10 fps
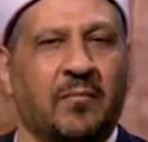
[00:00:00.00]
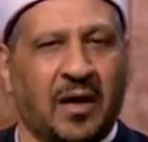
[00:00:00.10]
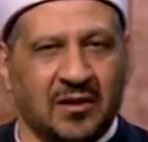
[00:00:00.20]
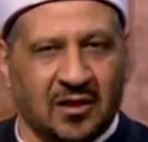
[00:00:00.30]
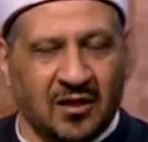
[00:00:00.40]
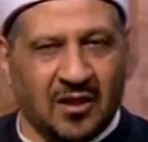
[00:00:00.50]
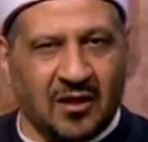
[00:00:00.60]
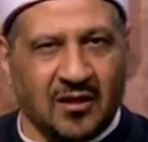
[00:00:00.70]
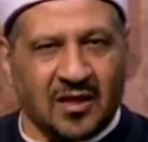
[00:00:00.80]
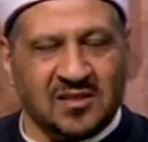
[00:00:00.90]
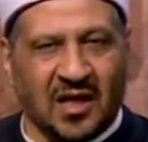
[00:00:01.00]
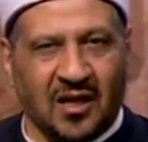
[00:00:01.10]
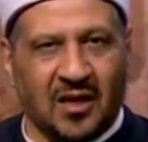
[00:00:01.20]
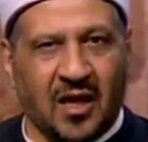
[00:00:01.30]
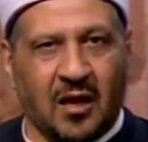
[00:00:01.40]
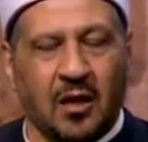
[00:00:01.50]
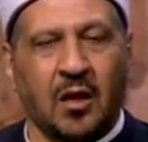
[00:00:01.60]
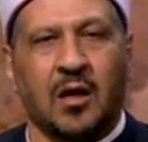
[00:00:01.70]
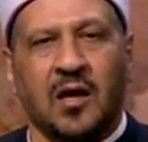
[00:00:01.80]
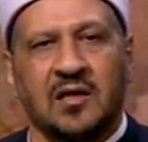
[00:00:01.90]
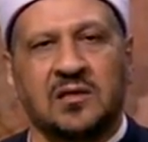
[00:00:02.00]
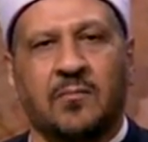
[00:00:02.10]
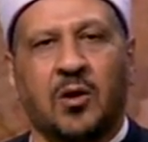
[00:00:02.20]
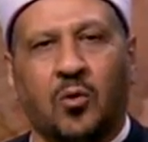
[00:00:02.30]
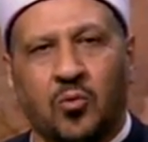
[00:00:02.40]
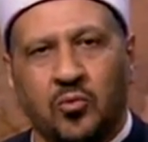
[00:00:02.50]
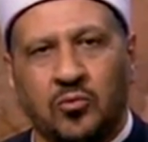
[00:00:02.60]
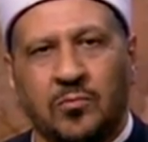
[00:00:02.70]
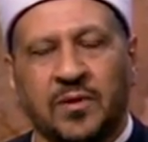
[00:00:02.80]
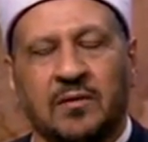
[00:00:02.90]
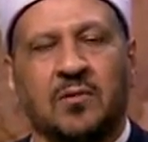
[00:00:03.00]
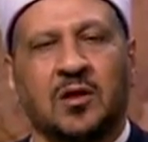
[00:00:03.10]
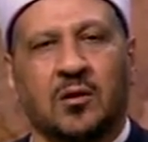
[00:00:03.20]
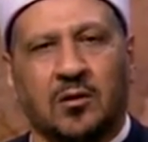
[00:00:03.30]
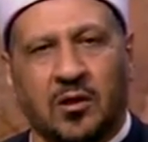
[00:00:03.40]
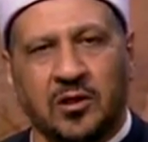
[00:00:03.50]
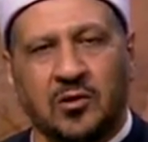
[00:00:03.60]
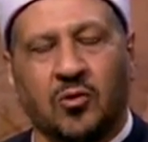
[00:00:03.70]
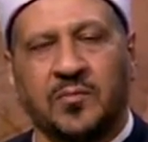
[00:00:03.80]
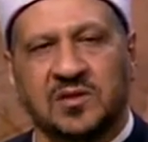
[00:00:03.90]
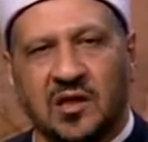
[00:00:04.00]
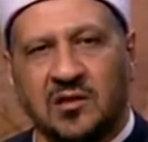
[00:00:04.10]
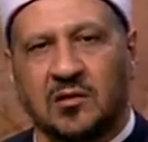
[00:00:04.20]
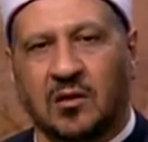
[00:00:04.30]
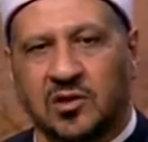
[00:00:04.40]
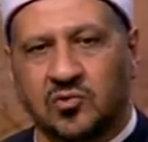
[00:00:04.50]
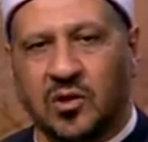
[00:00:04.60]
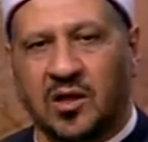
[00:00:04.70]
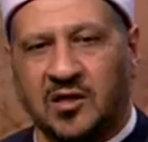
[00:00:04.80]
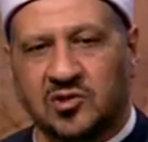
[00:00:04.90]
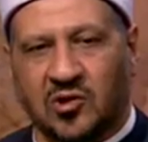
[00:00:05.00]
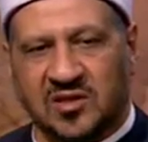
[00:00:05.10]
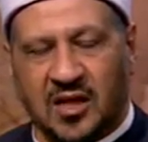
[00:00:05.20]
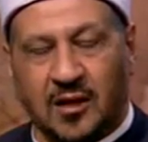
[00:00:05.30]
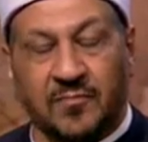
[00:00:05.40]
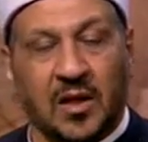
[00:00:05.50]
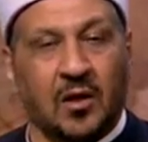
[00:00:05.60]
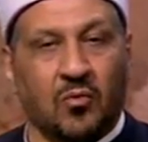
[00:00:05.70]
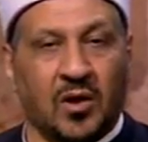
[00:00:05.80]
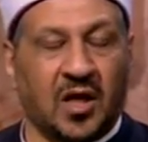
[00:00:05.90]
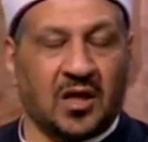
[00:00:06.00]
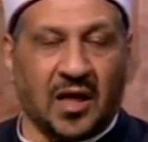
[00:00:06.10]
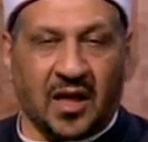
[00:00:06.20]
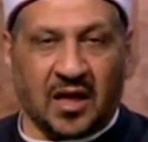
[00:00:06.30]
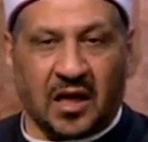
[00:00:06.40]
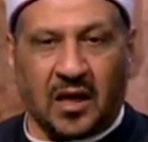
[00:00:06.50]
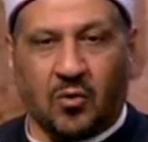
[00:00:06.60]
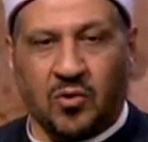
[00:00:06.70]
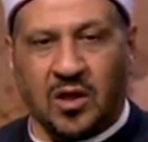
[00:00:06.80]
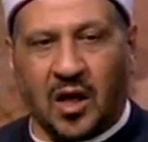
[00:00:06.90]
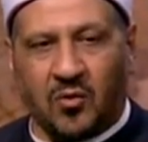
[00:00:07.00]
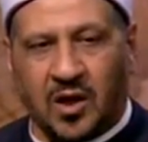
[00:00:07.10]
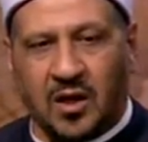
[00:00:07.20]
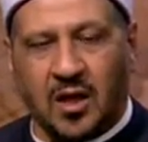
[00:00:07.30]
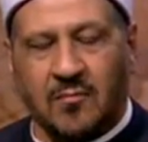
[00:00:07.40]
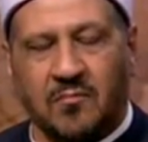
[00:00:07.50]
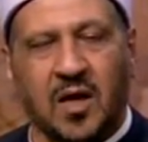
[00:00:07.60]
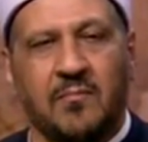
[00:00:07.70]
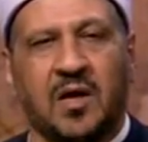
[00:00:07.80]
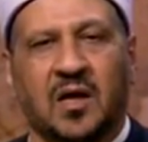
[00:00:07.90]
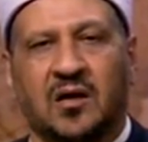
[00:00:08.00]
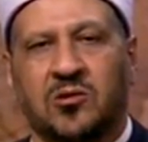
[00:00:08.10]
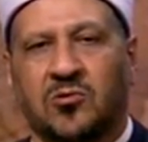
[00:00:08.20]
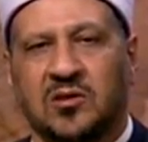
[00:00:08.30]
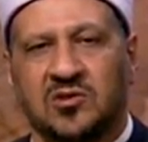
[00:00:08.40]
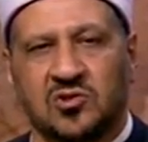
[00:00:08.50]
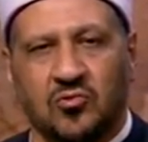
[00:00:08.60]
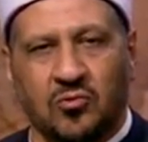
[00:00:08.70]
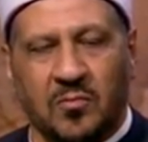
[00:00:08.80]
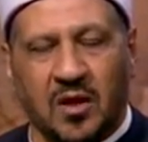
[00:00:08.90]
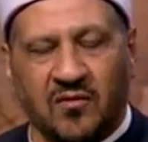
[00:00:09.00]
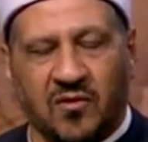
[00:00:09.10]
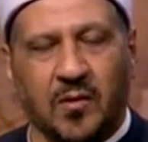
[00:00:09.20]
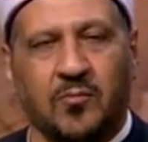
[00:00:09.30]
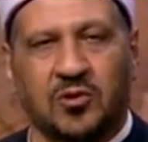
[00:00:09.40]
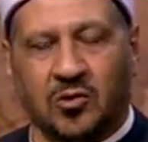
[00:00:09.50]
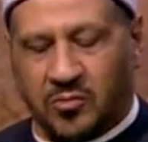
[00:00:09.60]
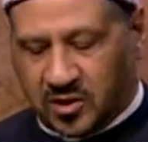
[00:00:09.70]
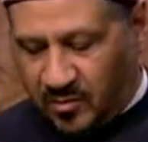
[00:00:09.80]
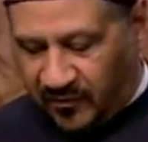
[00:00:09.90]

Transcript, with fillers: بعد كده يستحلها هذا ملعون من الله ومن سيدنا رسول الله صلى الله عليه وسلم ولكن على على كل الاحوال مهما كثرت الذنوب فباب التوبه